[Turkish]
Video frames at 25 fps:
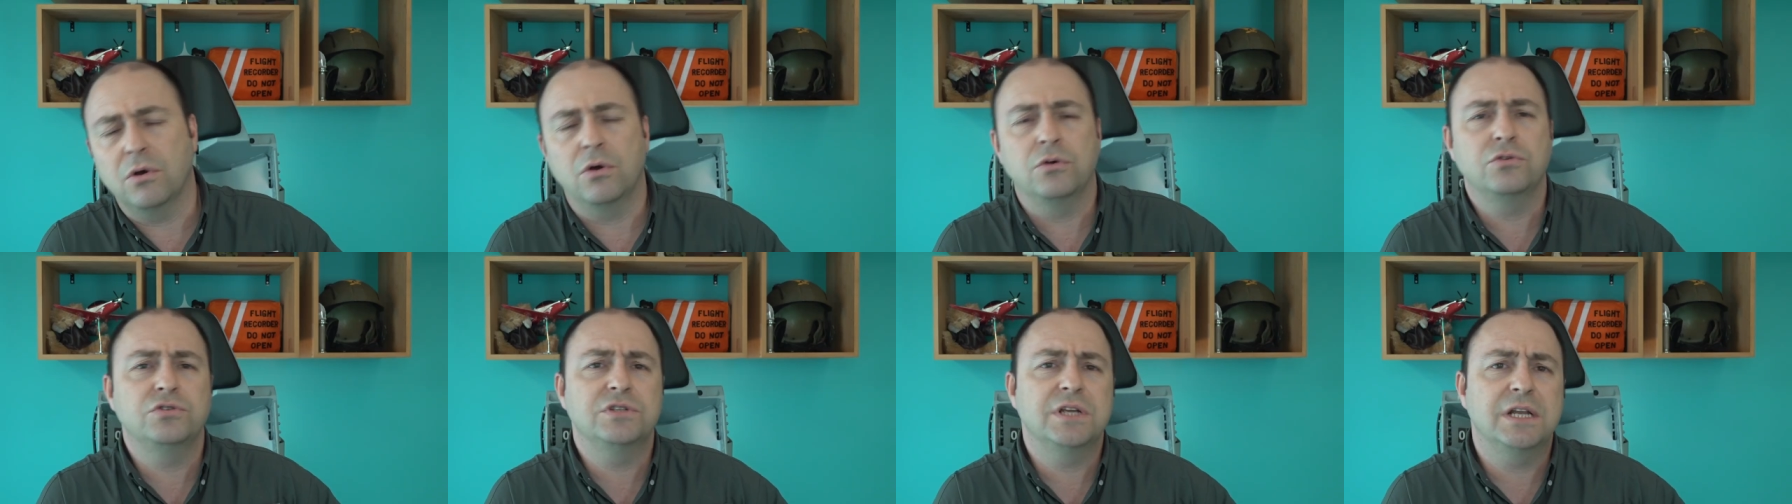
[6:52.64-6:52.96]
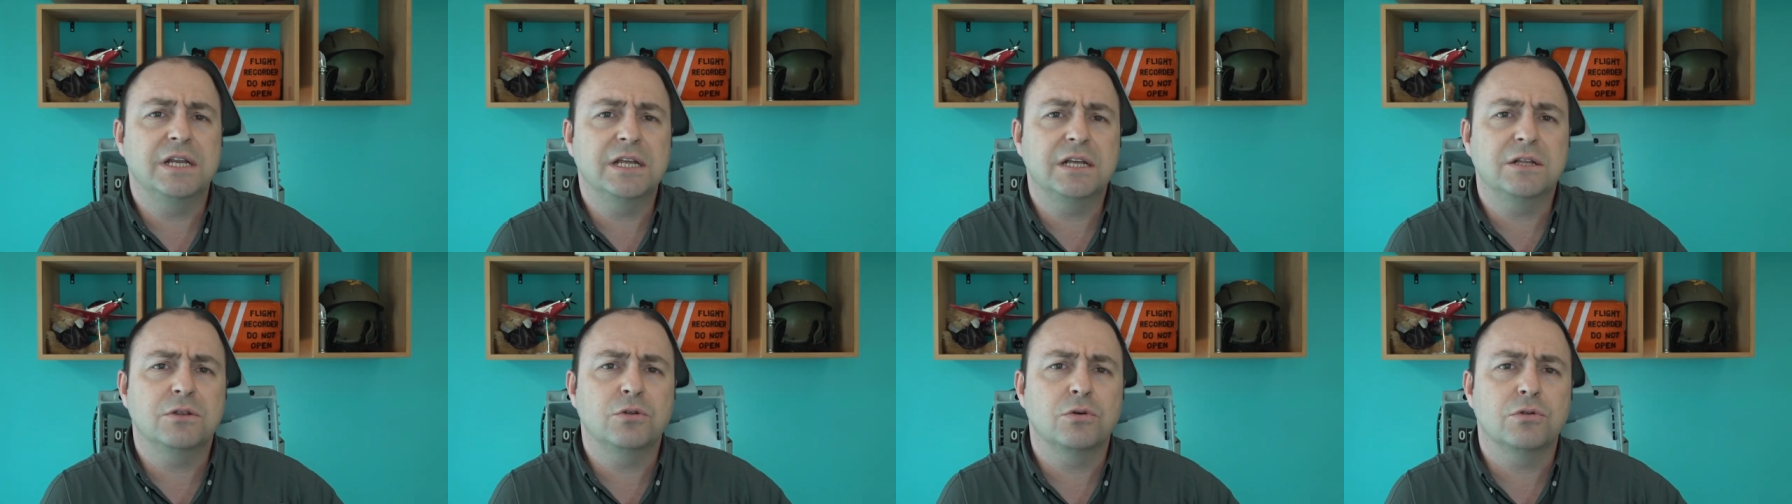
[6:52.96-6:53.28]

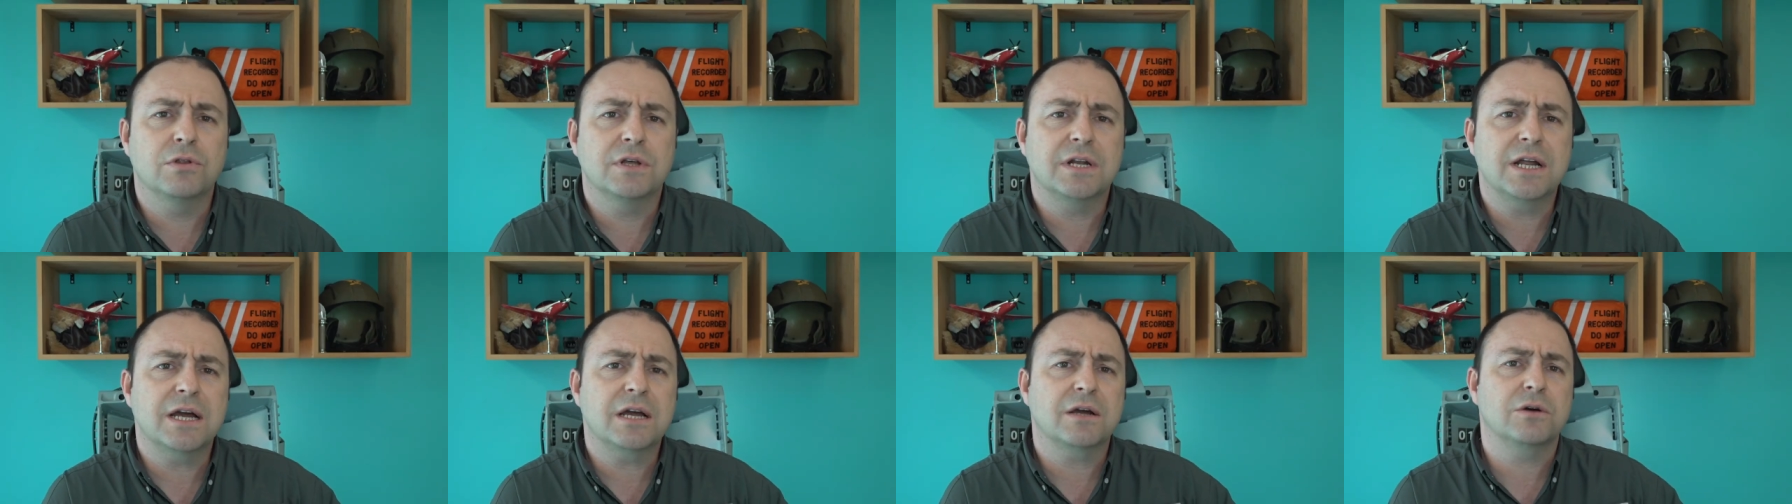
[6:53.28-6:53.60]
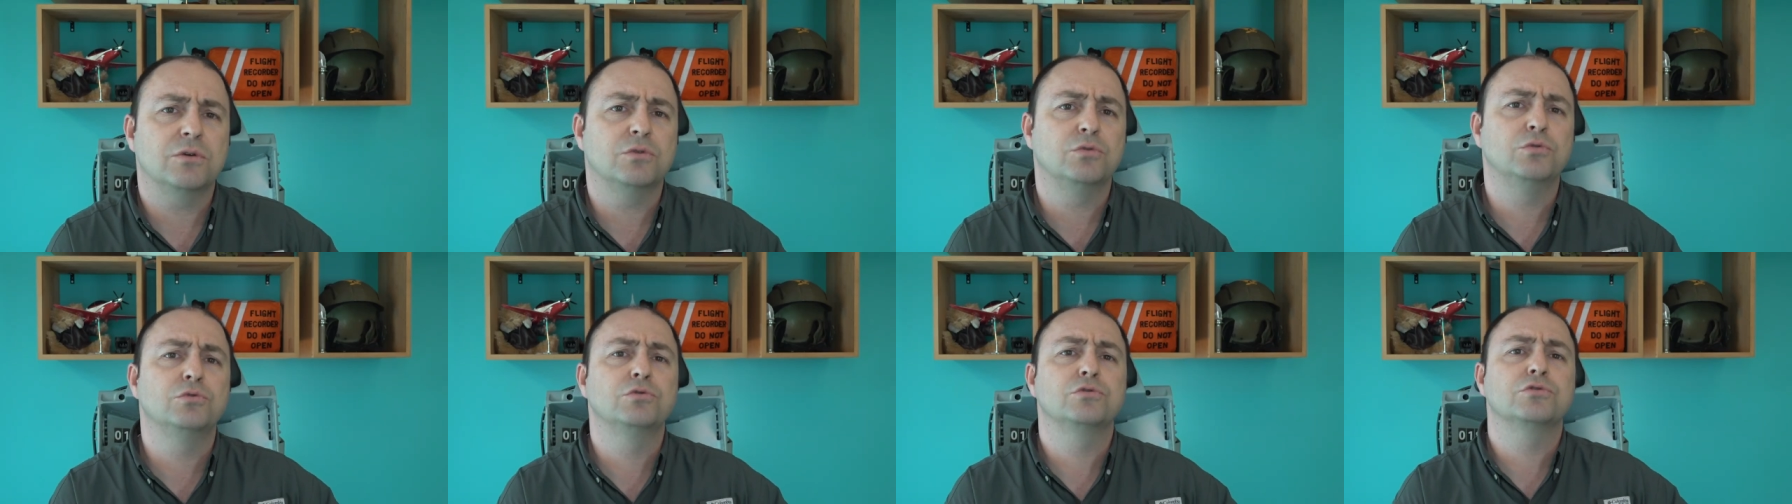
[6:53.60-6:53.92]
Öncelikli
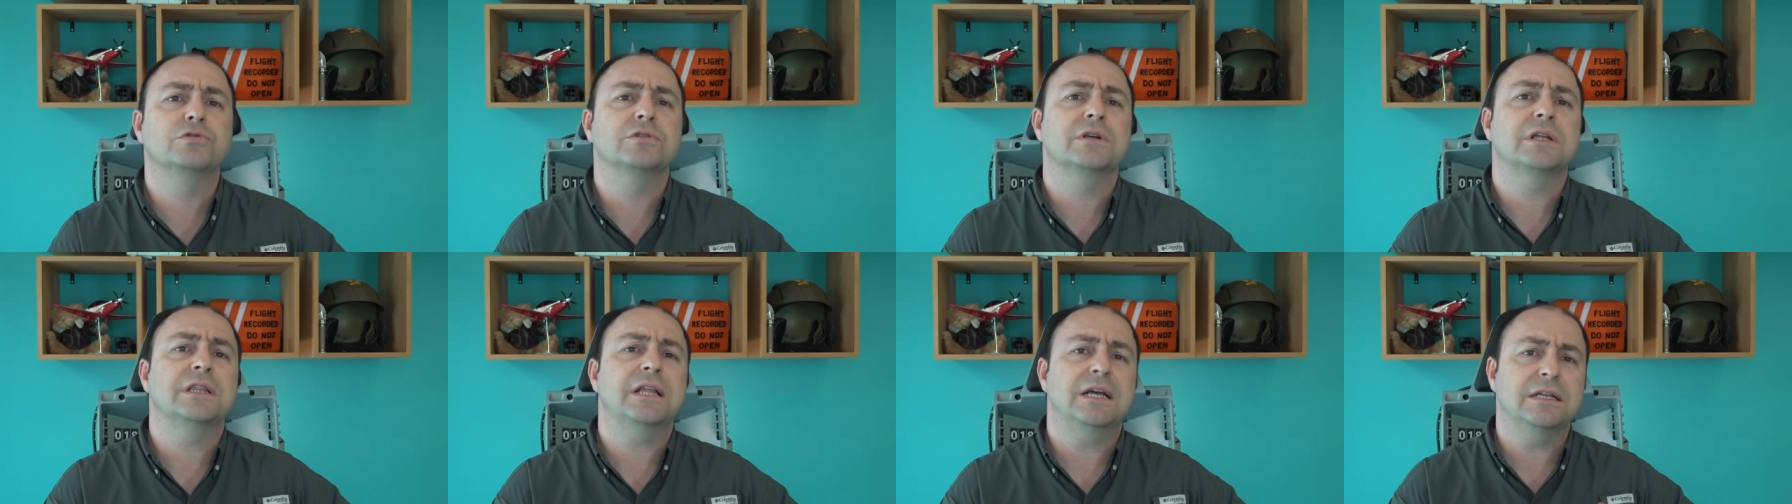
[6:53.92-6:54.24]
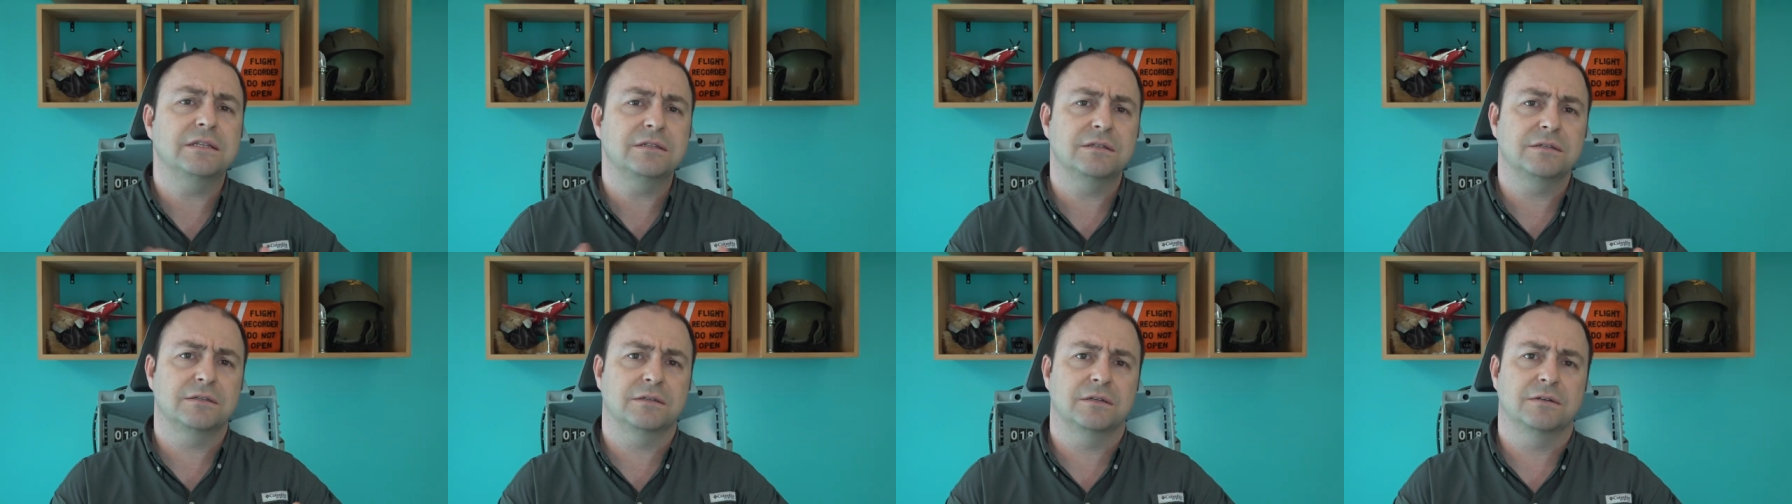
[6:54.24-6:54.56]
olarak
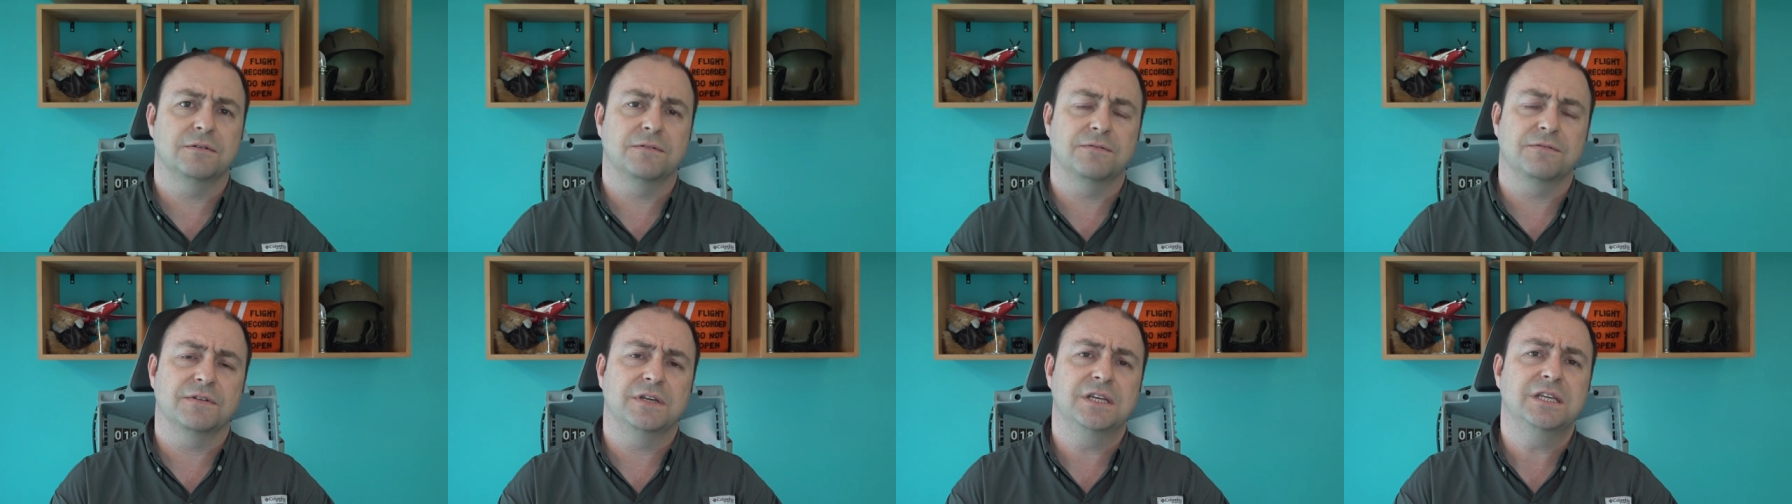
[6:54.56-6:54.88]
ultralight sınıfı